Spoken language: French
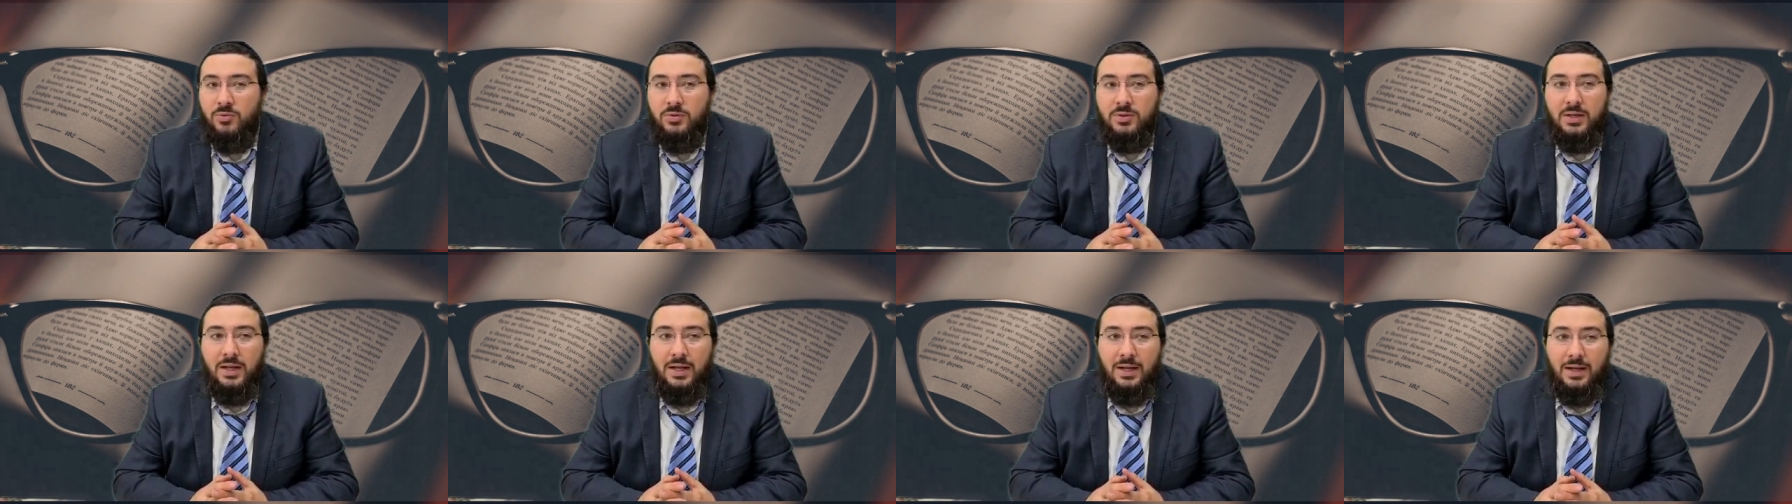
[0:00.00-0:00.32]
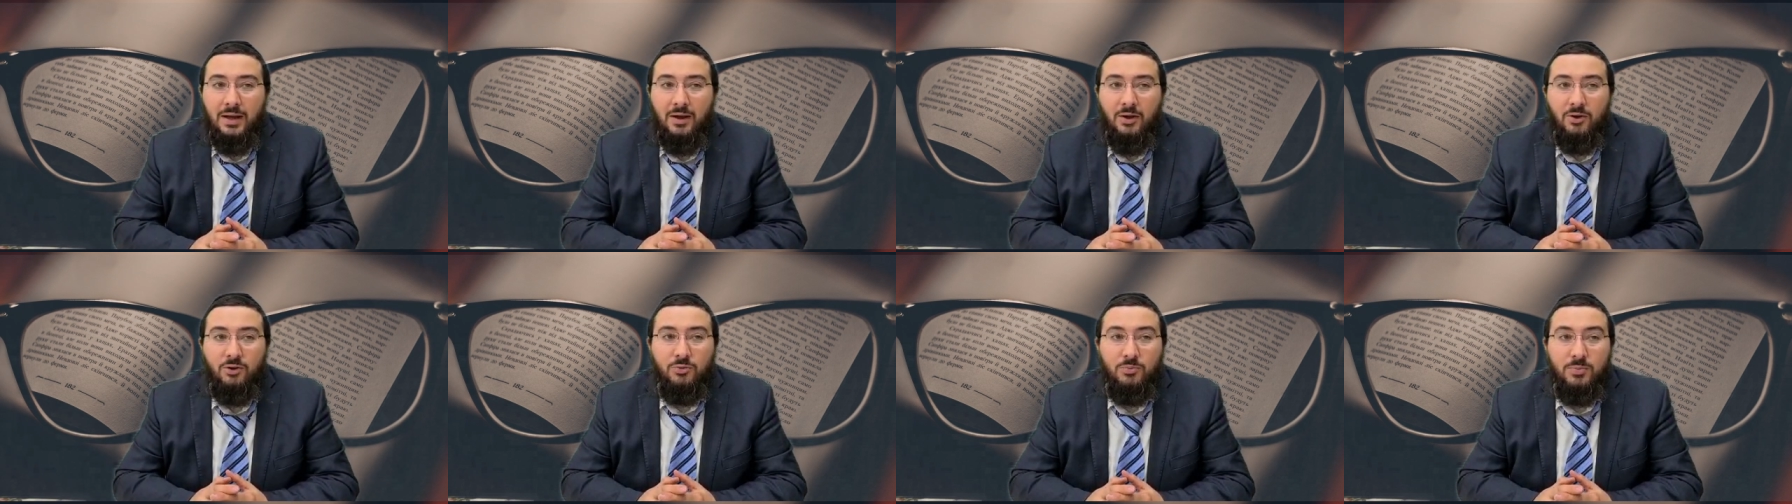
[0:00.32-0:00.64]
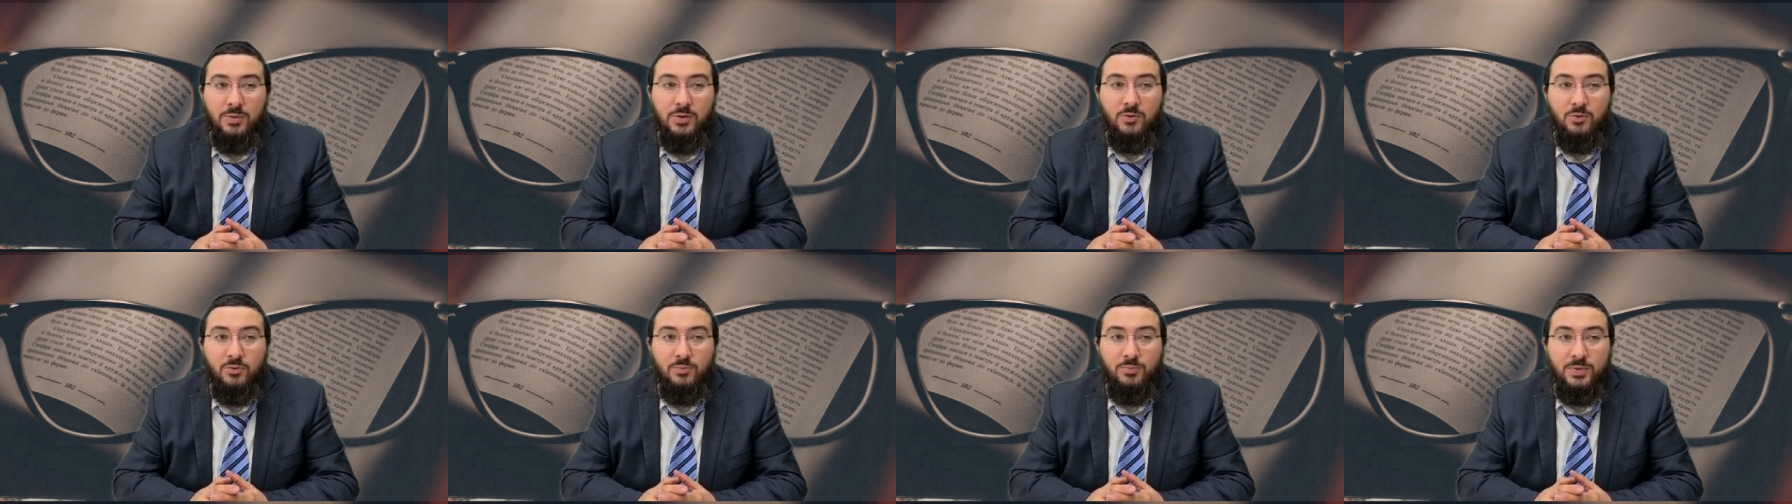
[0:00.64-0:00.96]
il a 40
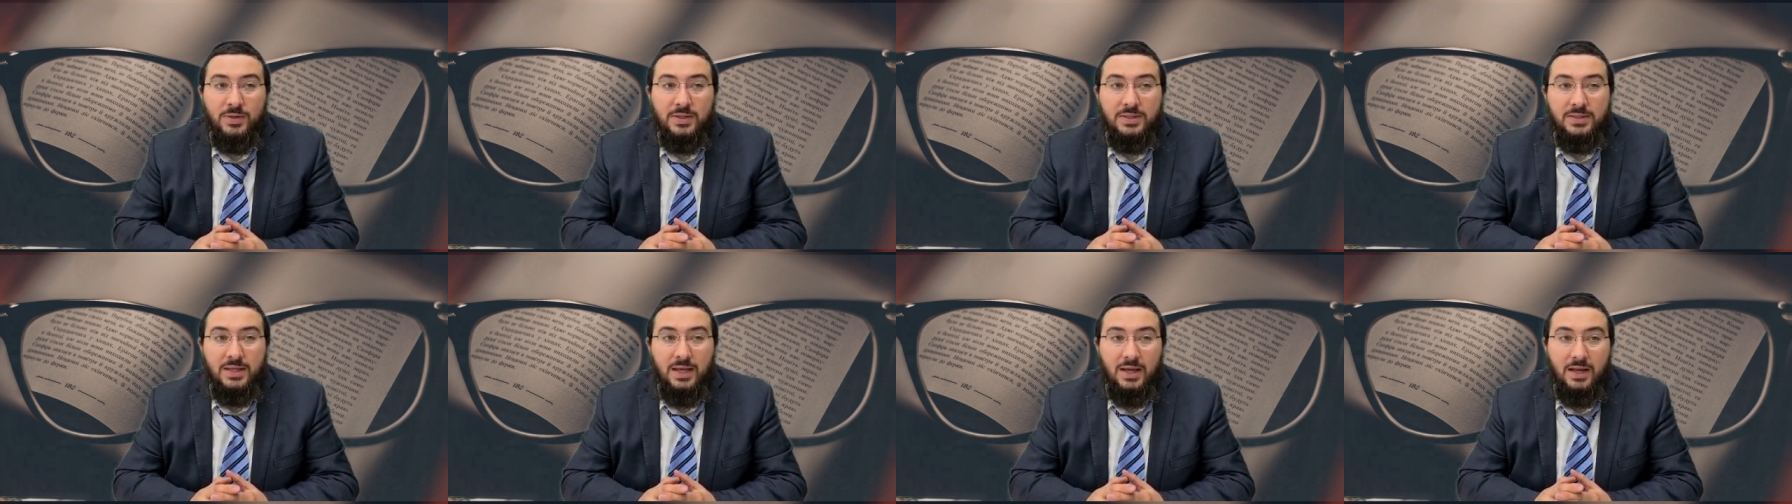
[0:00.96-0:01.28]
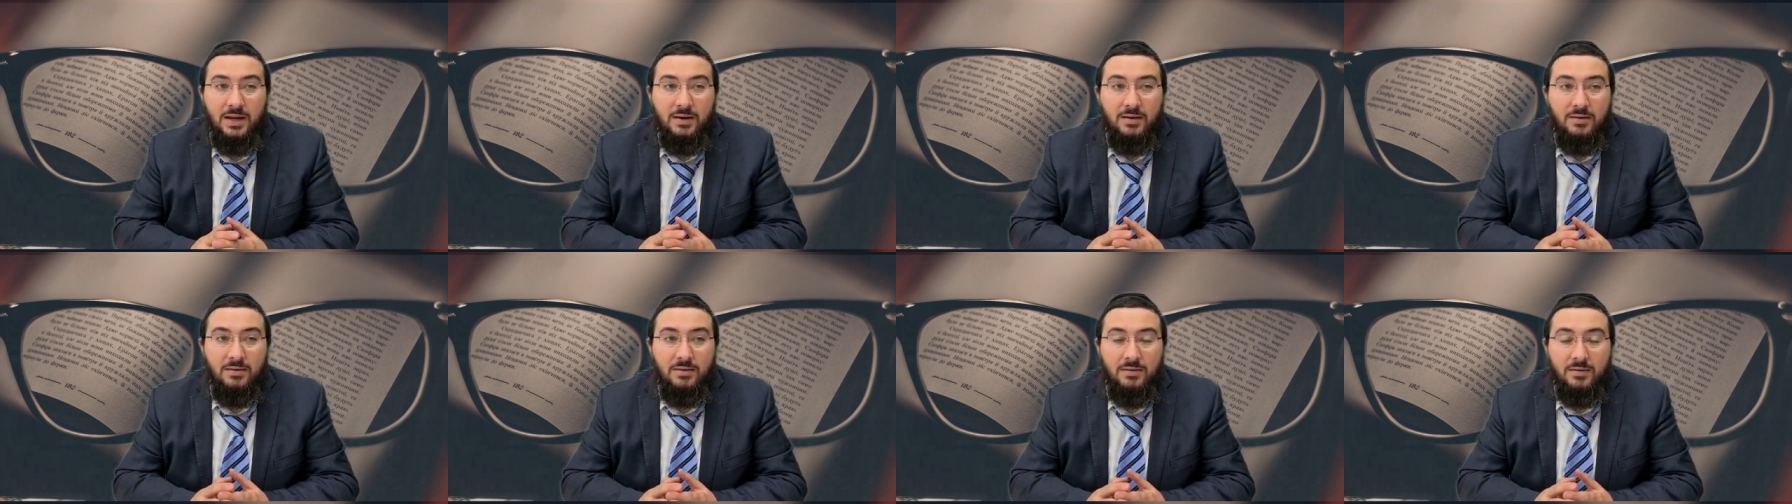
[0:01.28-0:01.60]
millions de pixels,